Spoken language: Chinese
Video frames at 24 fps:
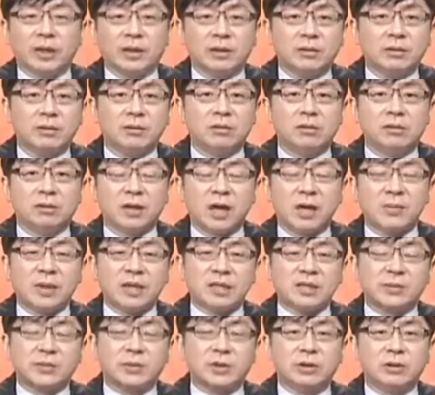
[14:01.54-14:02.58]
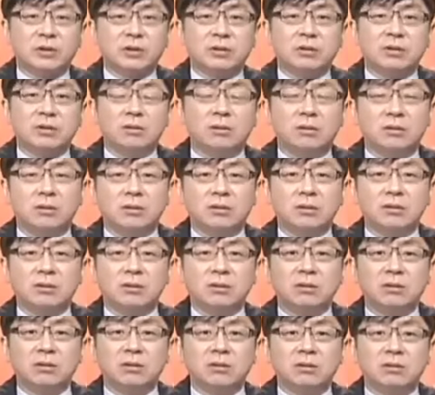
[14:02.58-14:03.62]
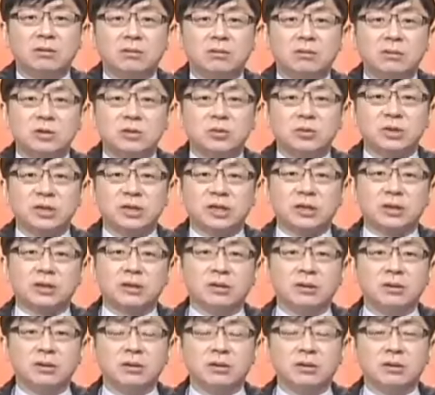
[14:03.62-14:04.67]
吗？该买什么？是不是？